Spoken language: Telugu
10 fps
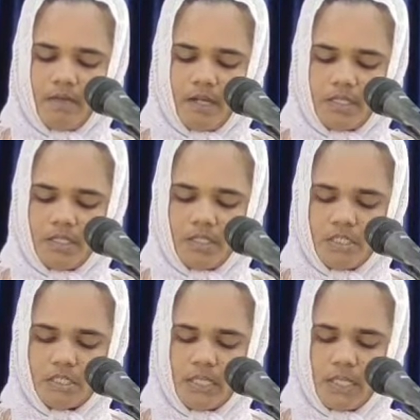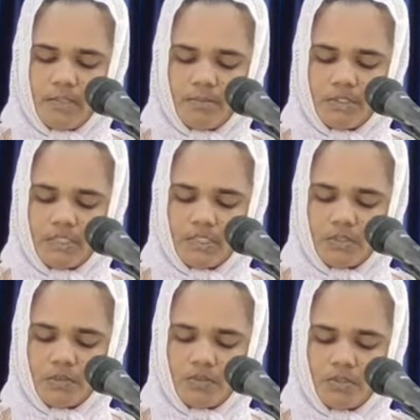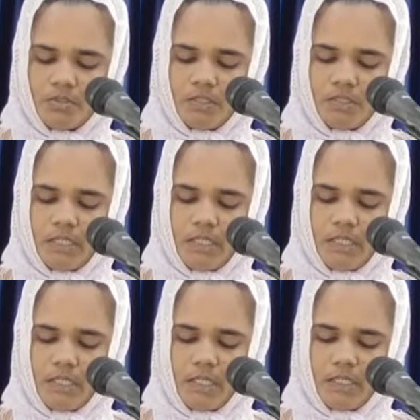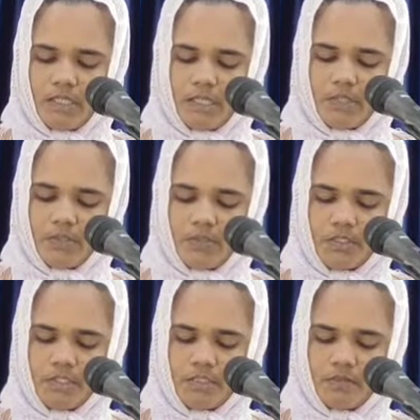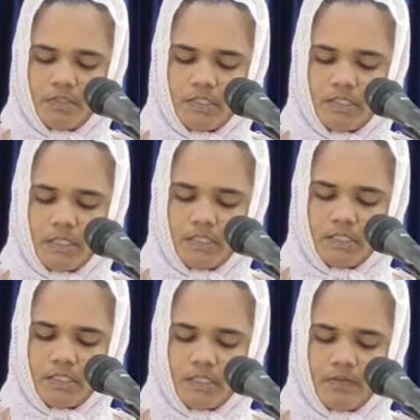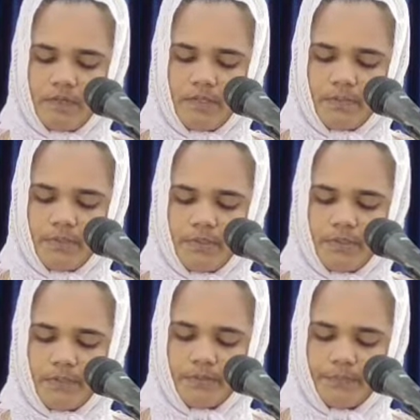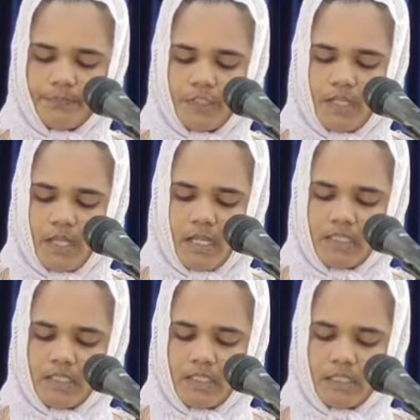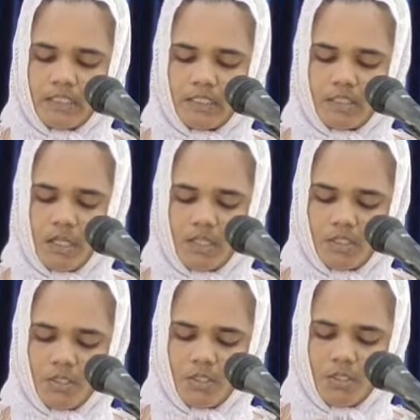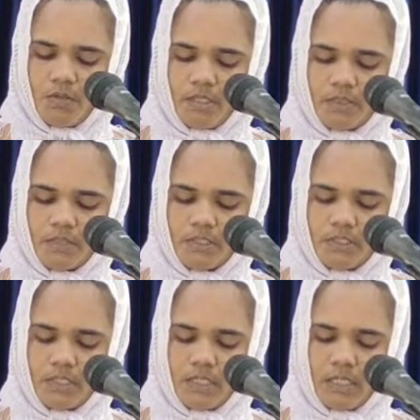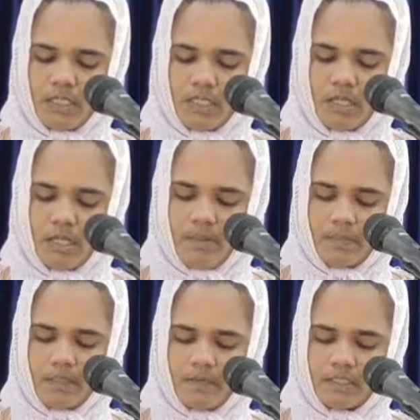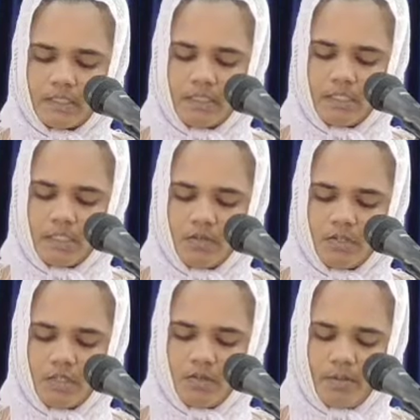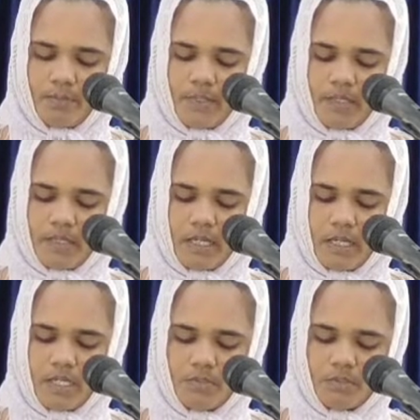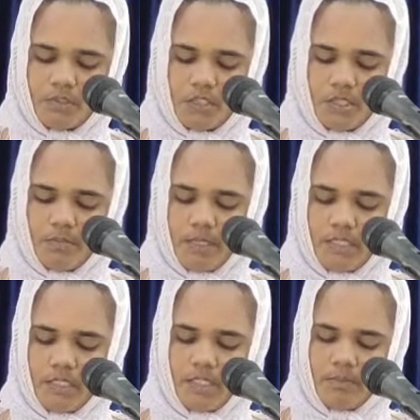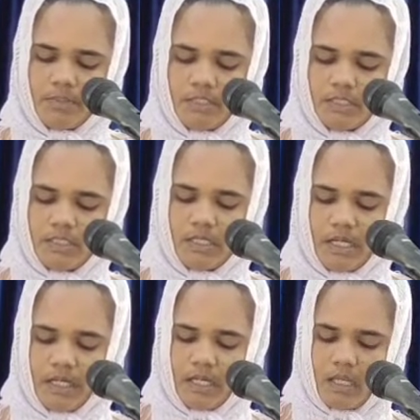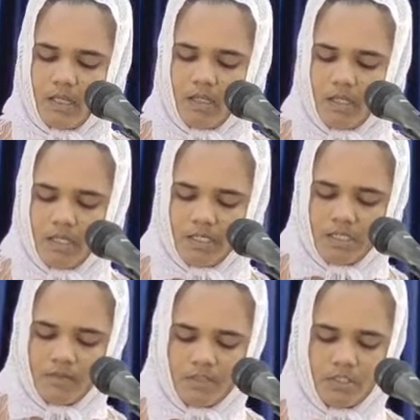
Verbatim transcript: వాటిలో స్నానం చేసి శుద్ధుడు నొందలేనా అని అనుకొని రౌద్రుడై తిరిగి వెళ్ళిపోయాను అయితే అతని దాసులలో ఒకడు వచ్చి నాయన ఆ ప్రవక్త ఏదైనా ఒక గొప్ప కార్యము చేయమని నియమించిన ఎడల నీవు